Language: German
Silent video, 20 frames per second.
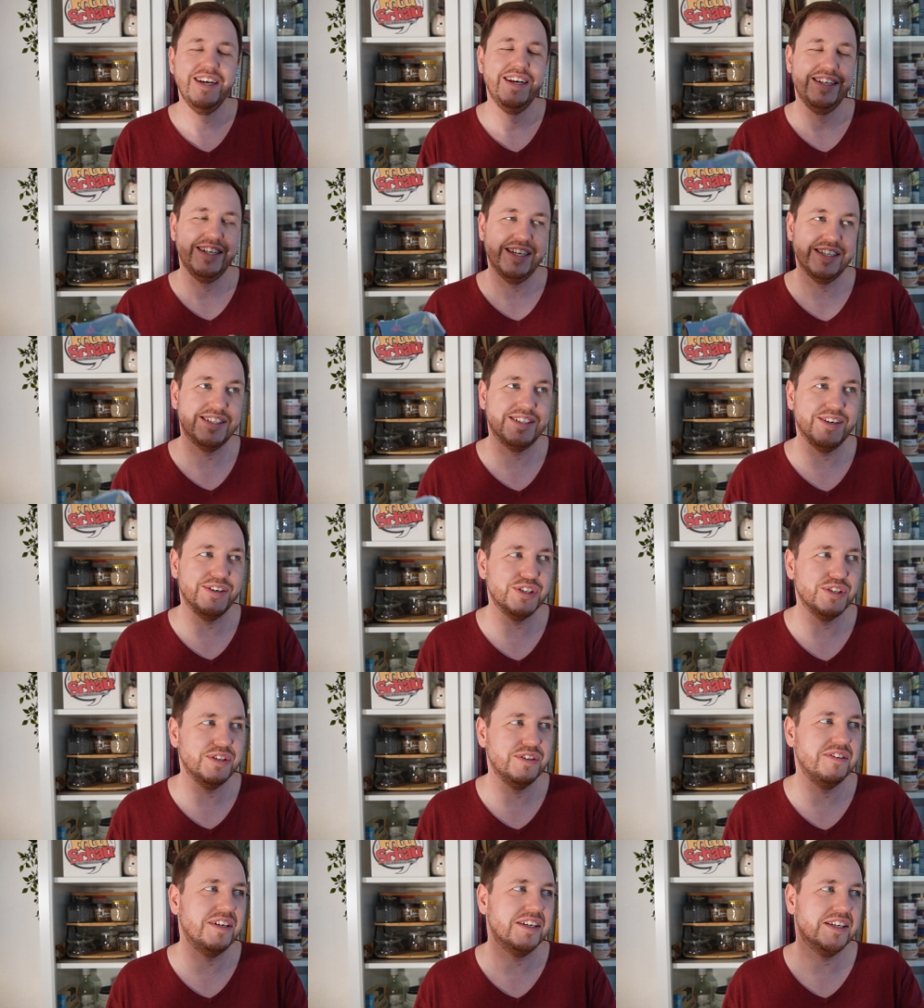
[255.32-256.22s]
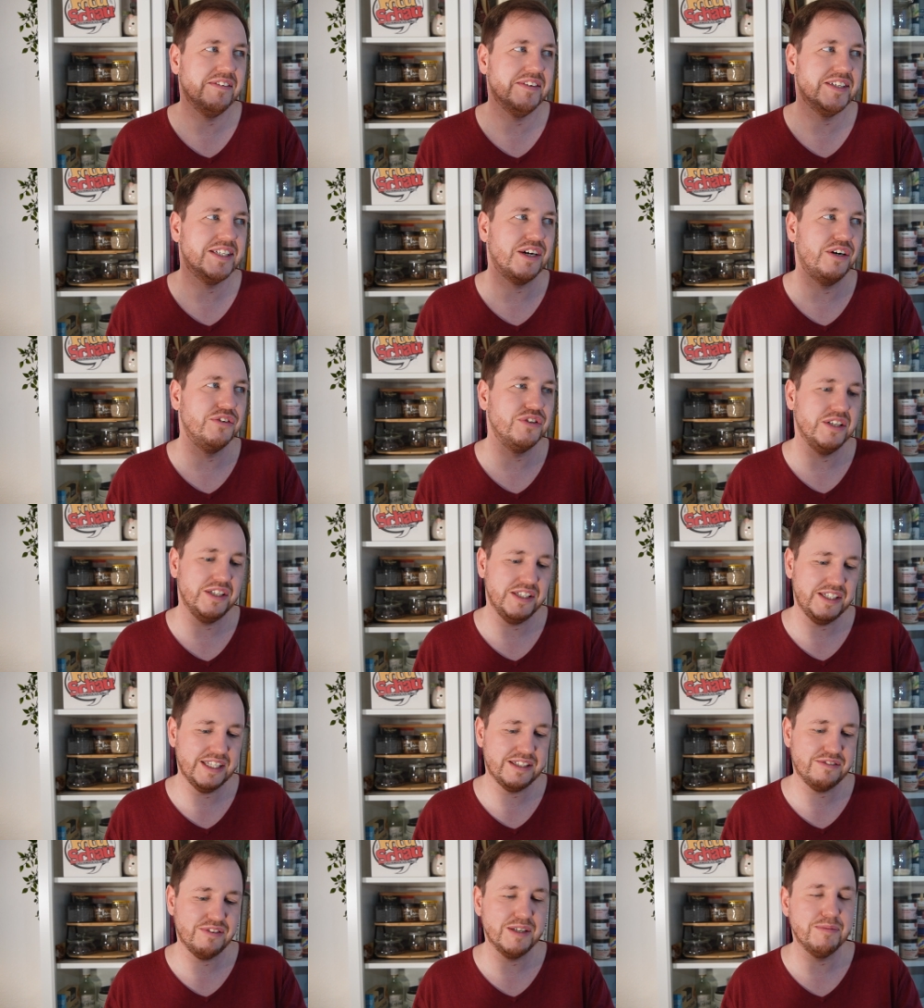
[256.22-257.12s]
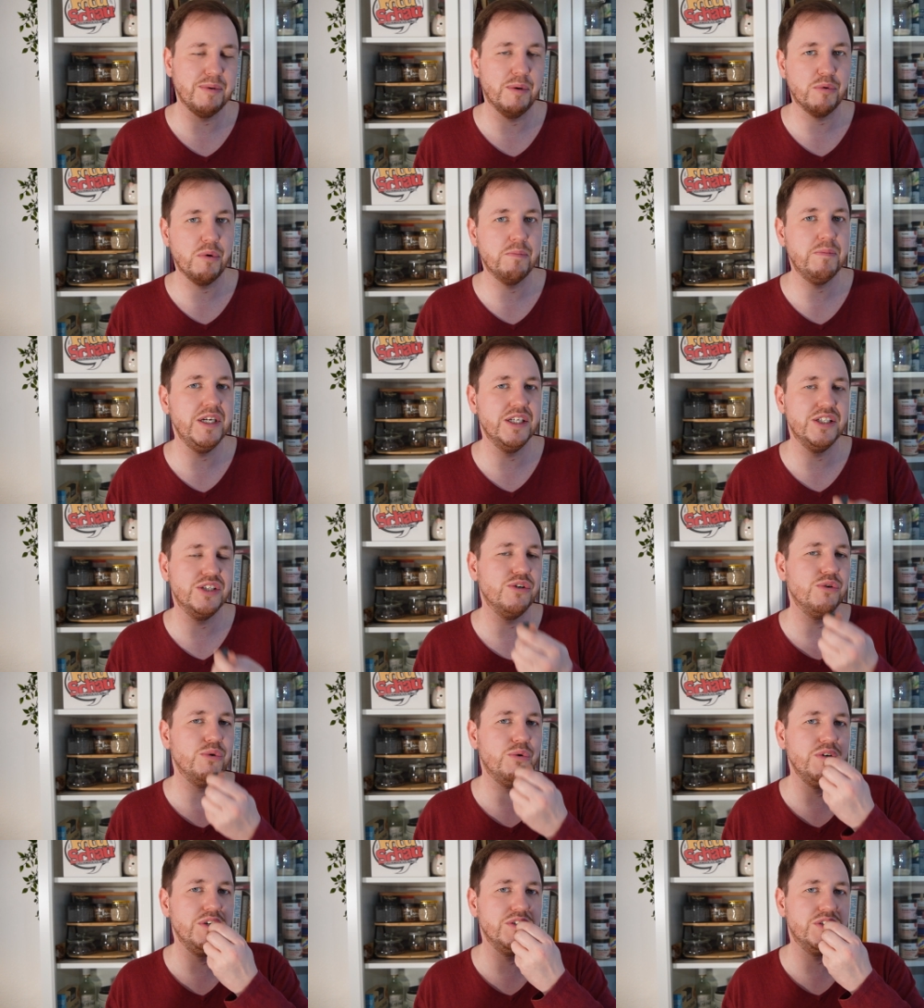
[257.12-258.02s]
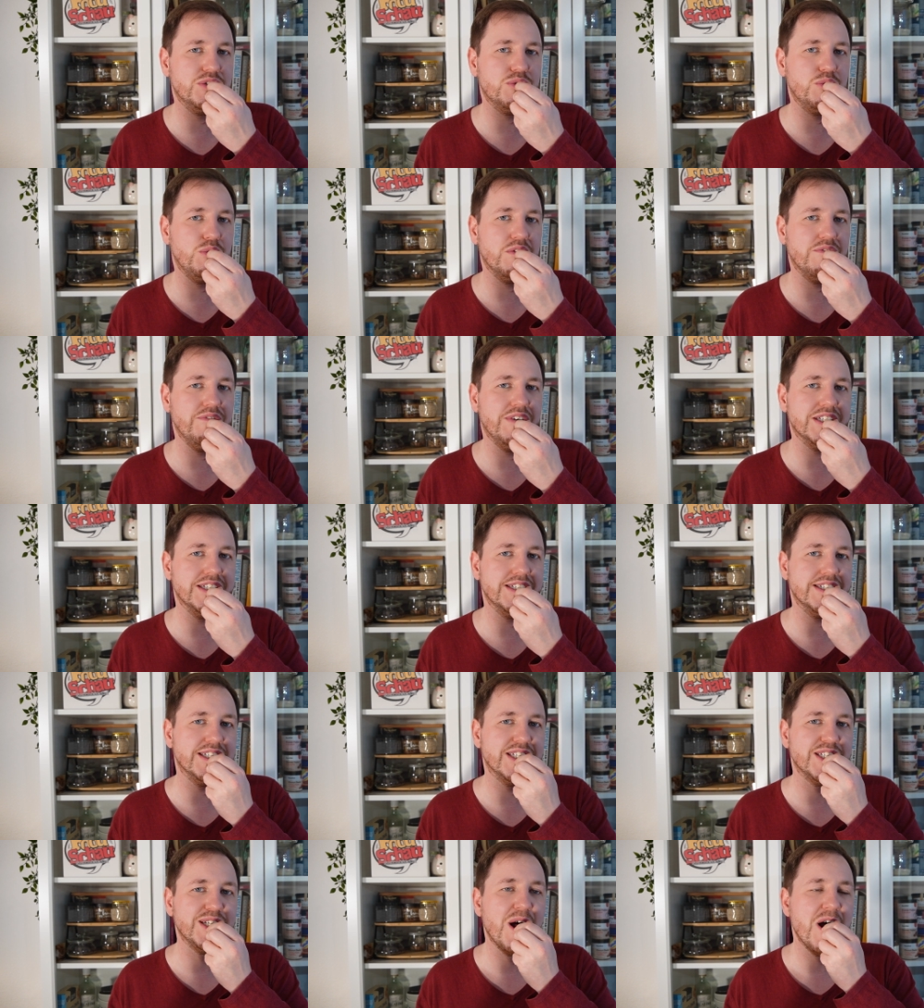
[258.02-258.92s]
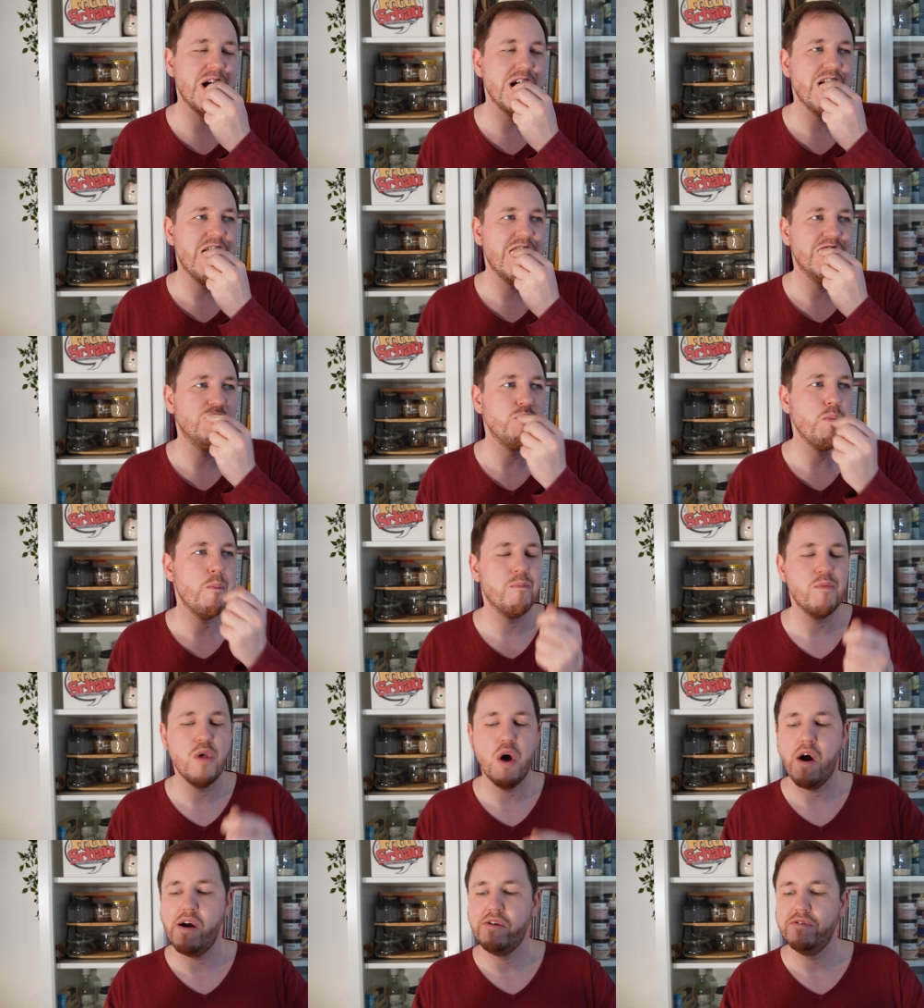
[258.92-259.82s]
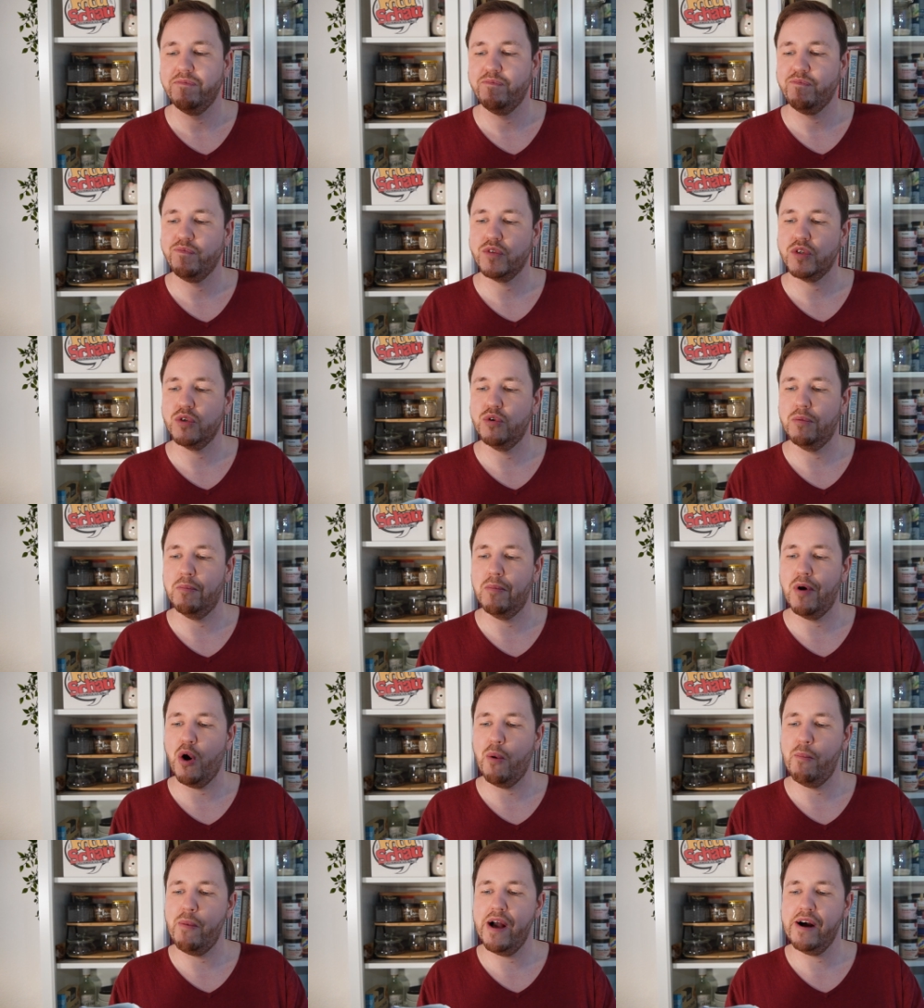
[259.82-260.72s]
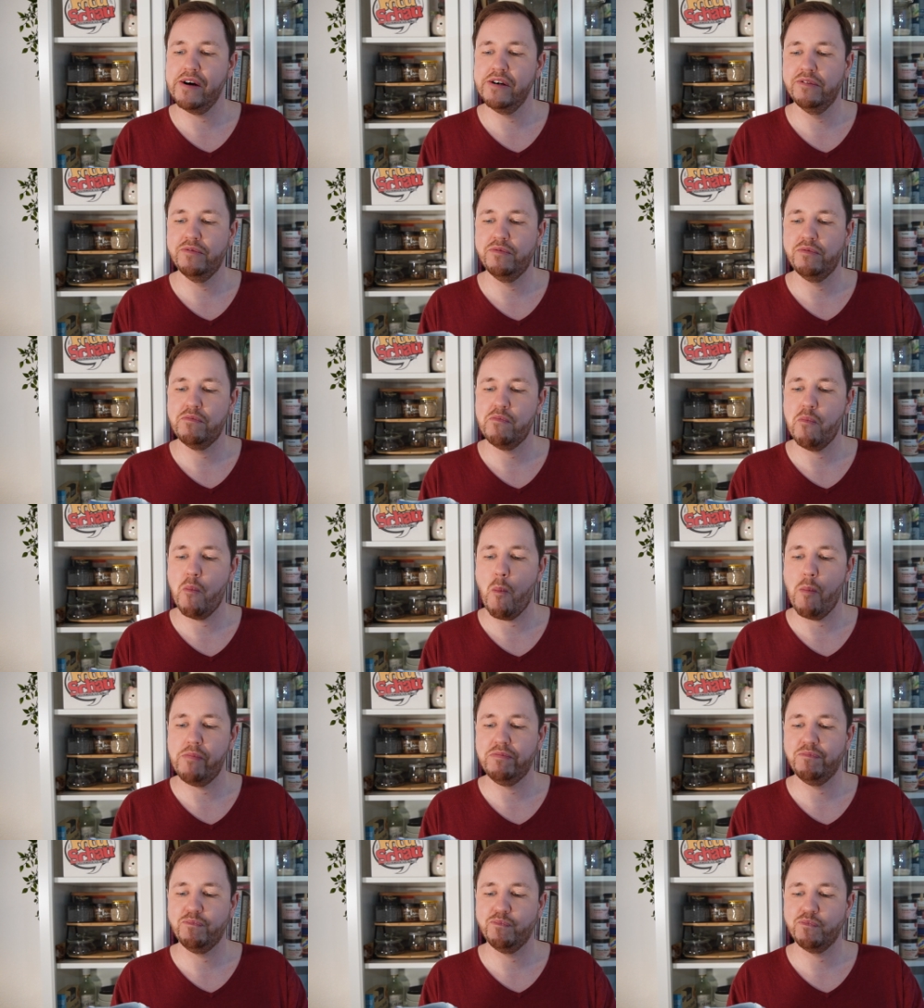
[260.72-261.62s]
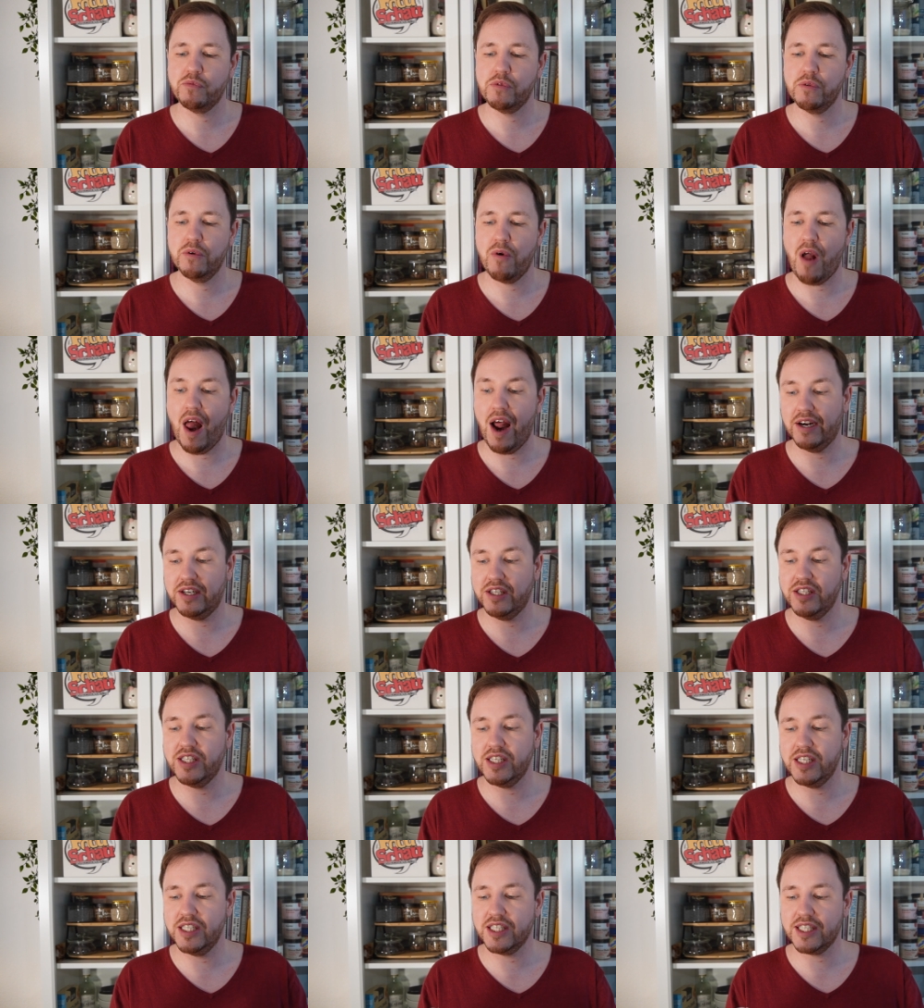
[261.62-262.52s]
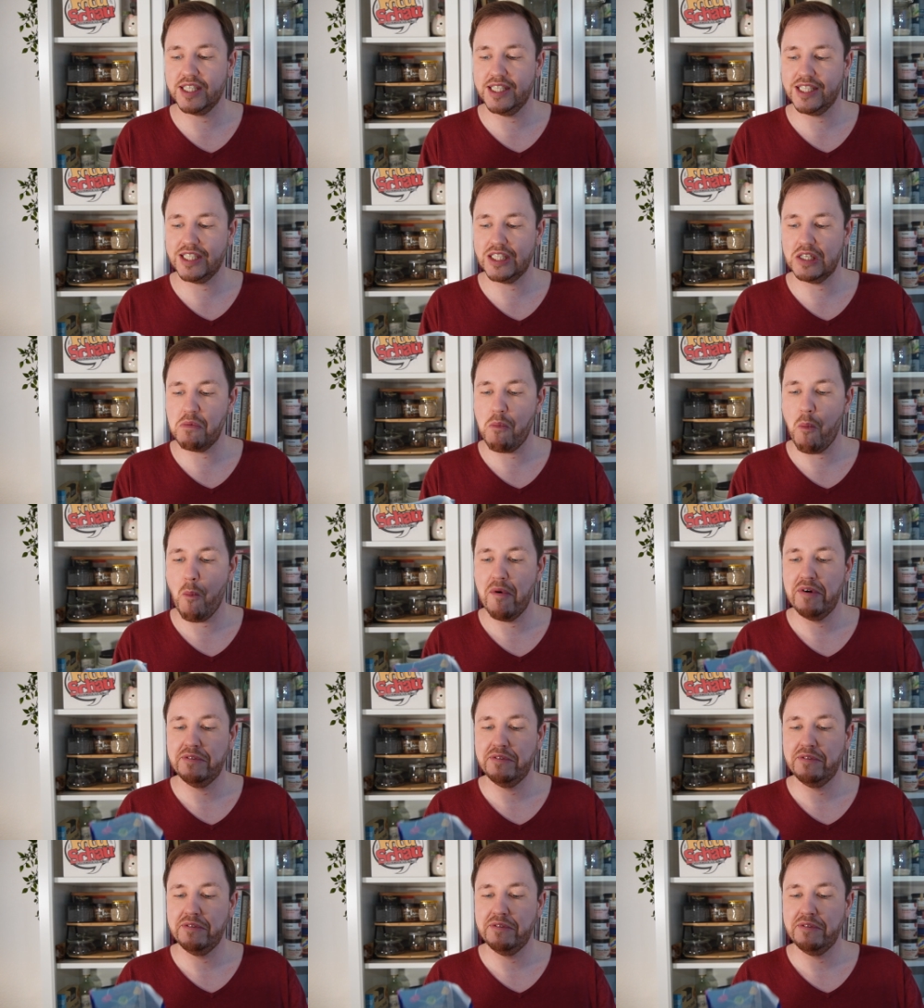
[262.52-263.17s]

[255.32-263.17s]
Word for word: das ist auch schön, nach dem, was draufsteht. Ich hätte es vielleicht mal probieren sollen, ohne zu gucken, was es ist. So, Blaubeere. Hatte ich erst gestern.